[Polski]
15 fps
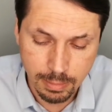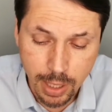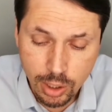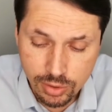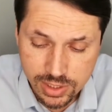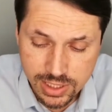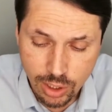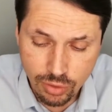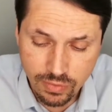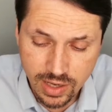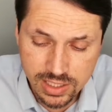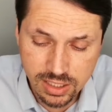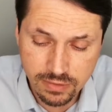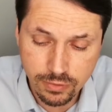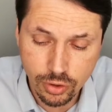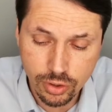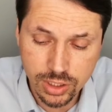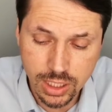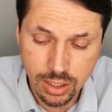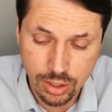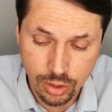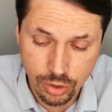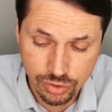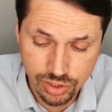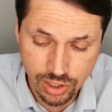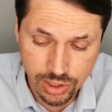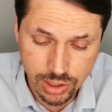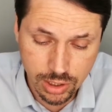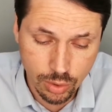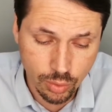Mając na uwadze wojnę
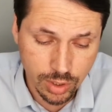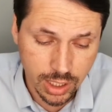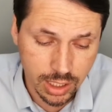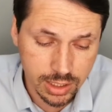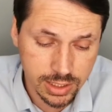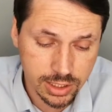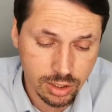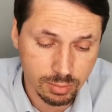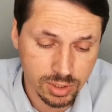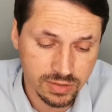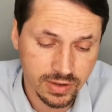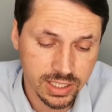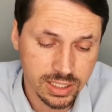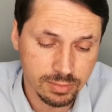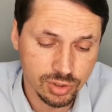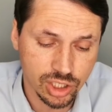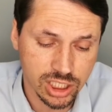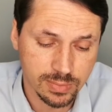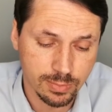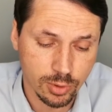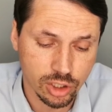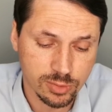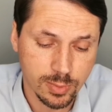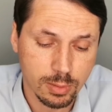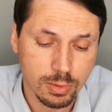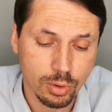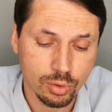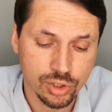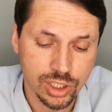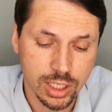rosyjsko-ukraińską, zwracam się z
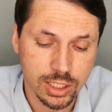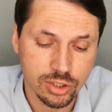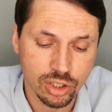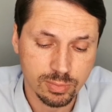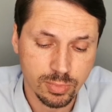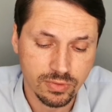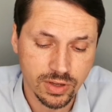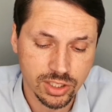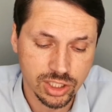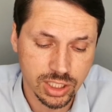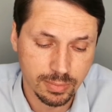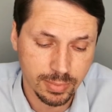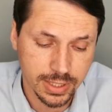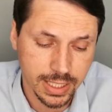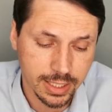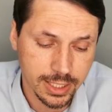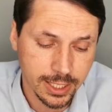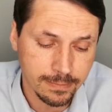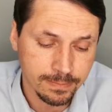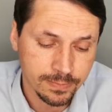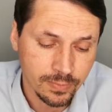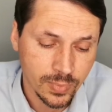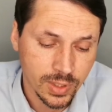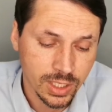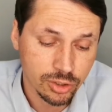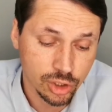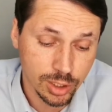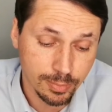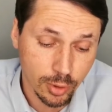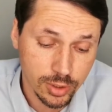prośbą o udzielenie odpowiedzi na pytania,
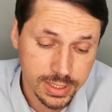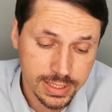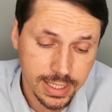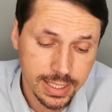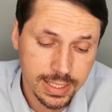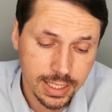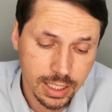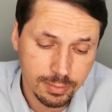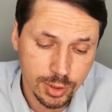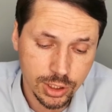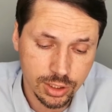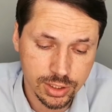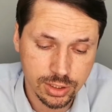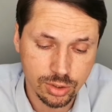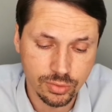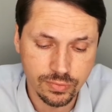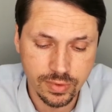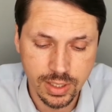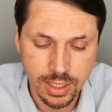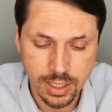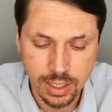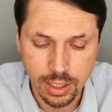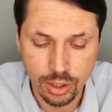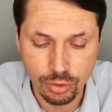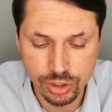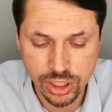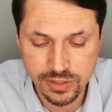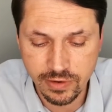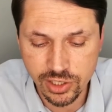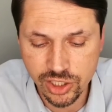czy Polska i Rada Ministrów
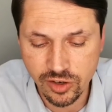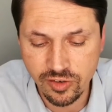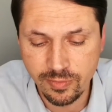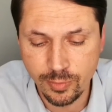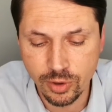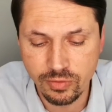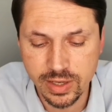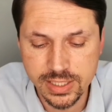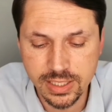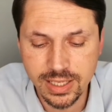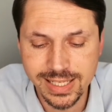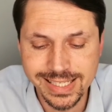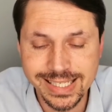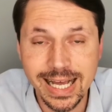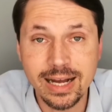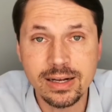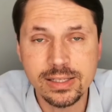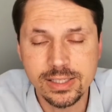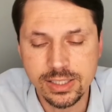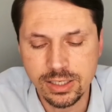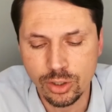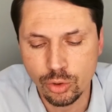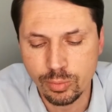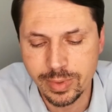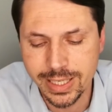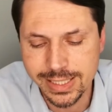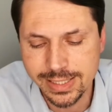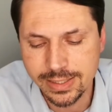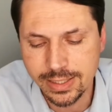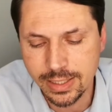rozważa wprowadzenie sankcji lub
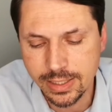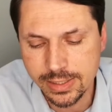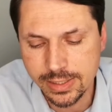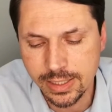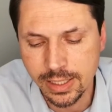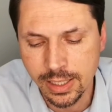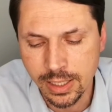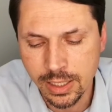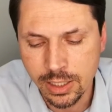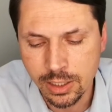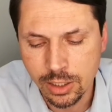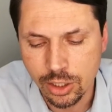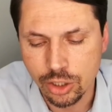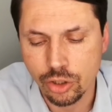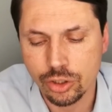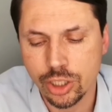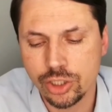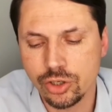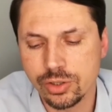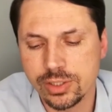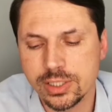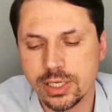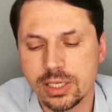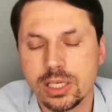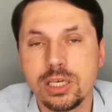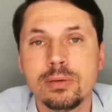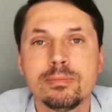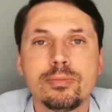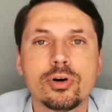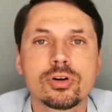restrykcji
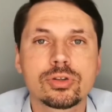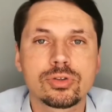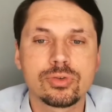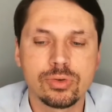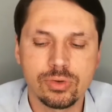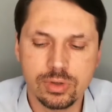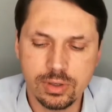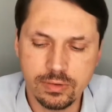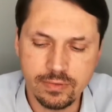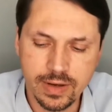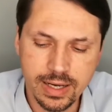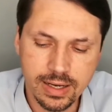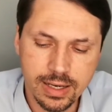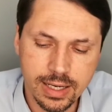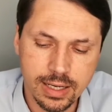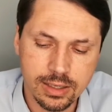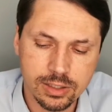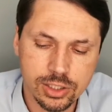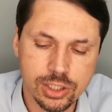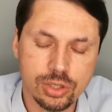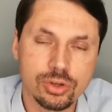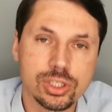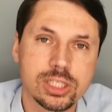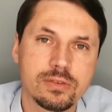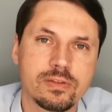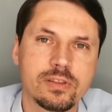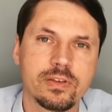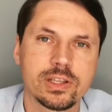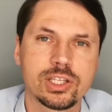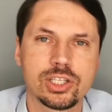dotyczących importu węgla z Rosji
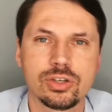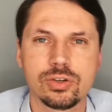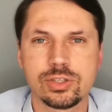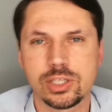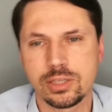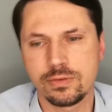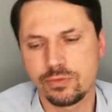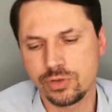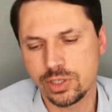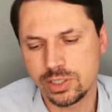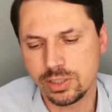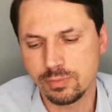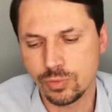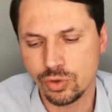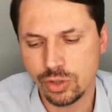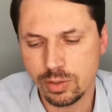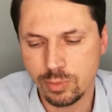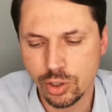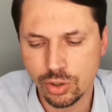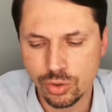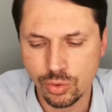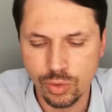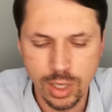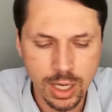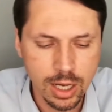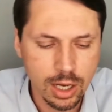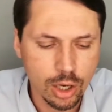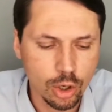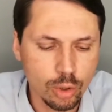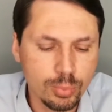w 2022 roku
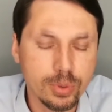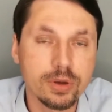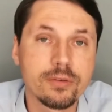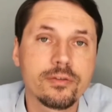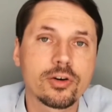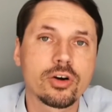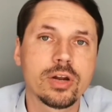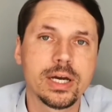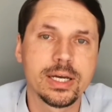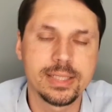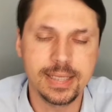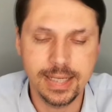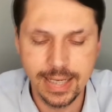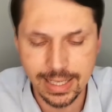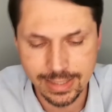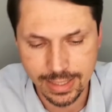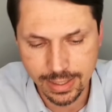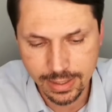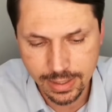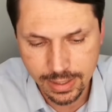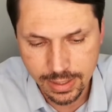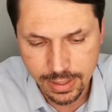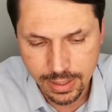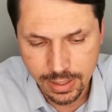lub w kolejnych latach.